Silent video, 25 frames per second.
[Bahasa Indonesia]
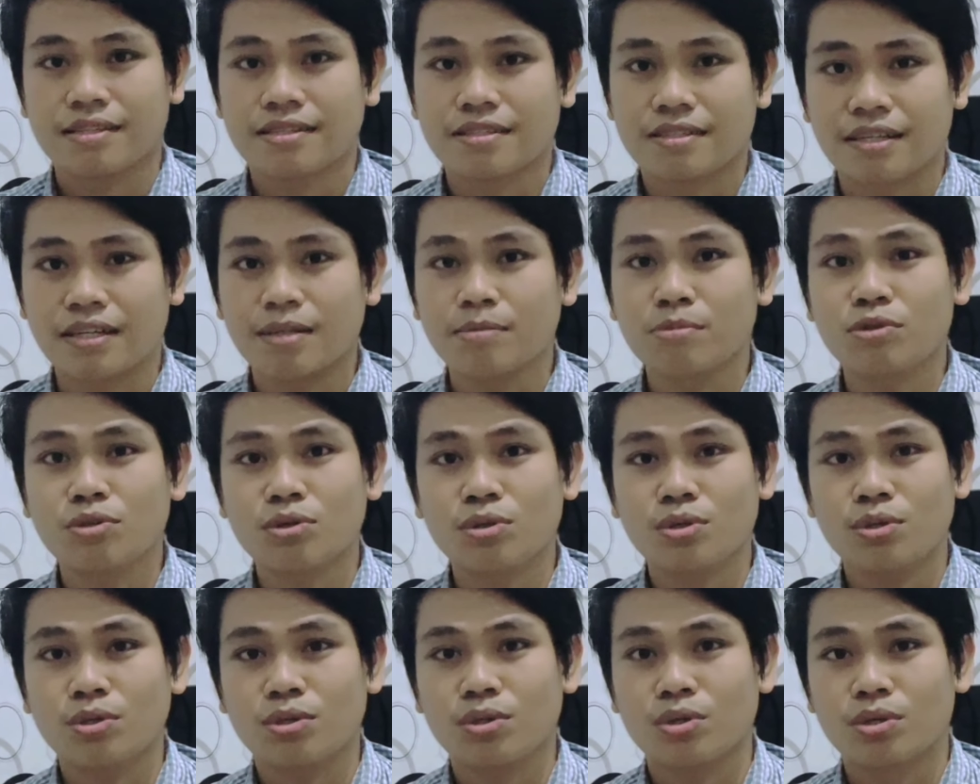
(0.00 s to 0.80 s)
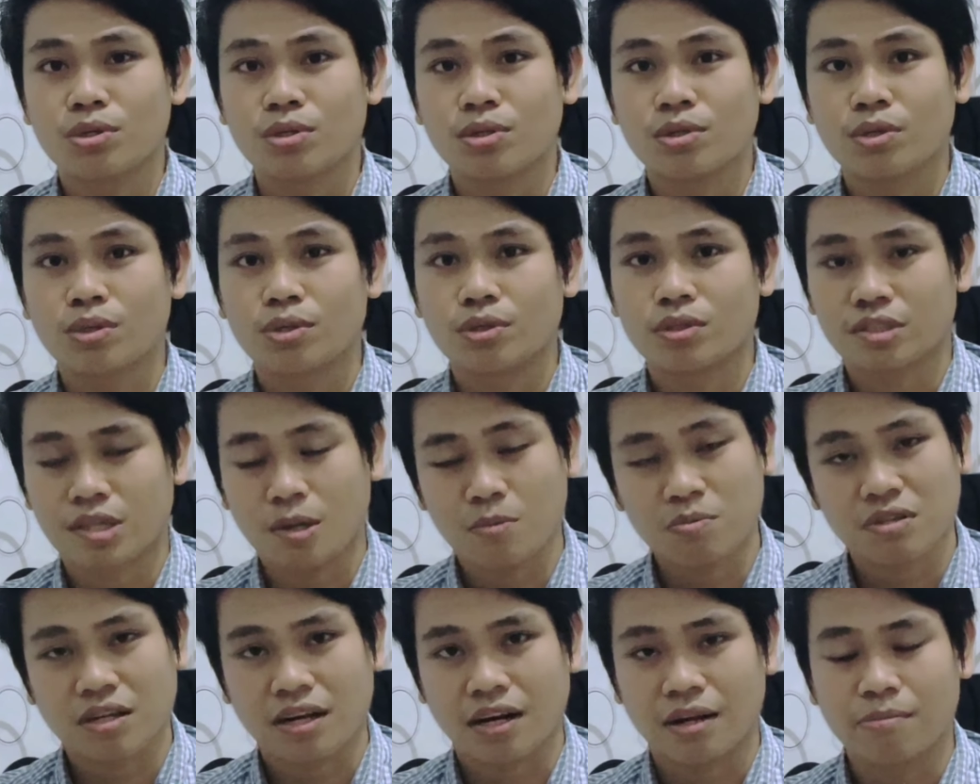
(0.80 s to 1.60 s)
1000
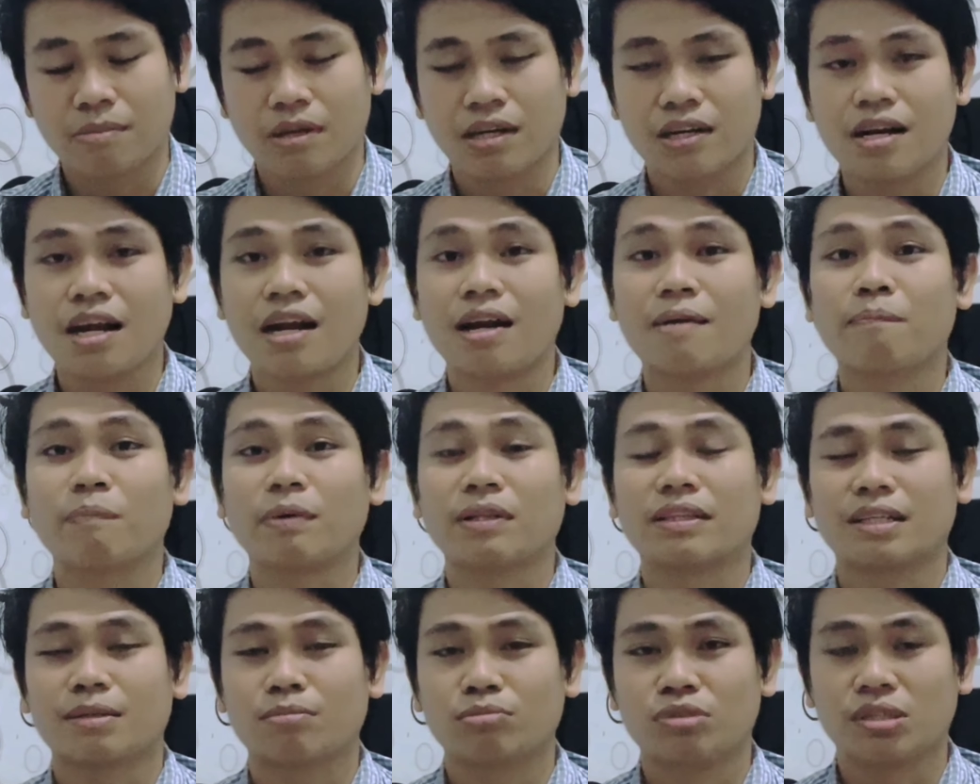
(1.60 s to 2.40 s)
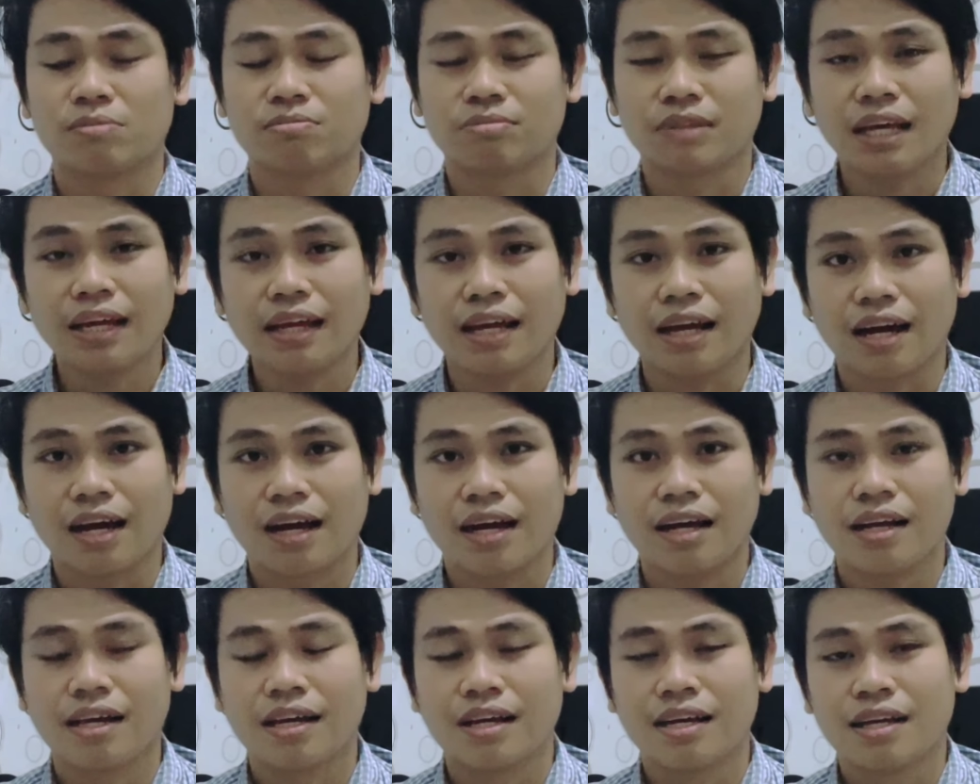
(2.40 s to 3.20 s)
subscriber dan 4000 jam
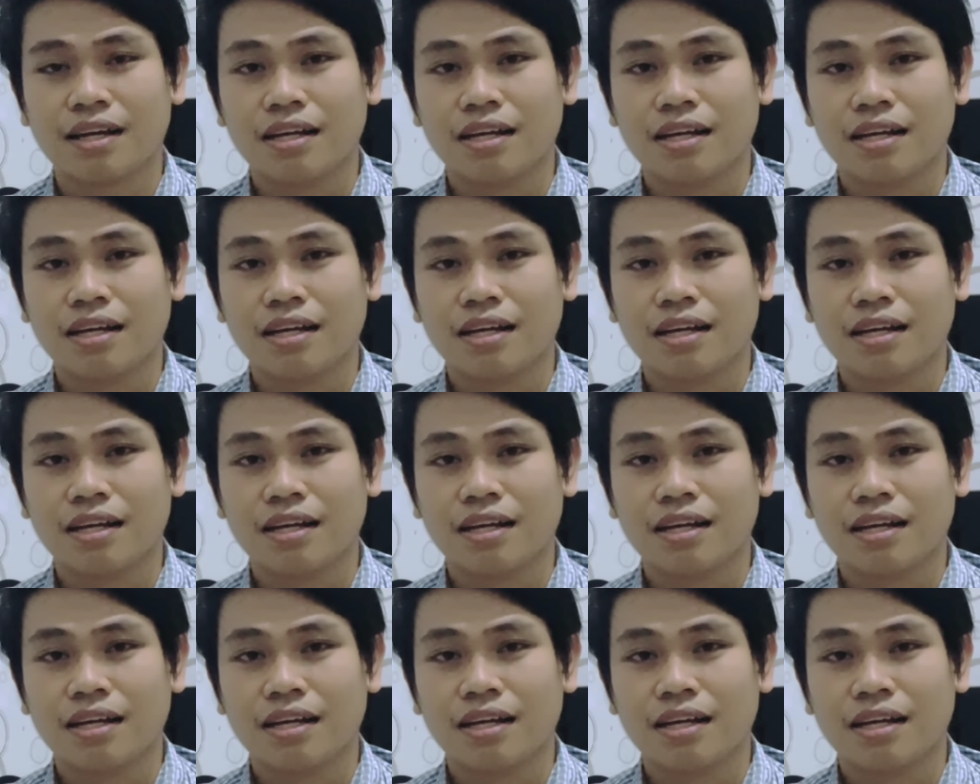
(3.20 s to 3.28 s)
tayang,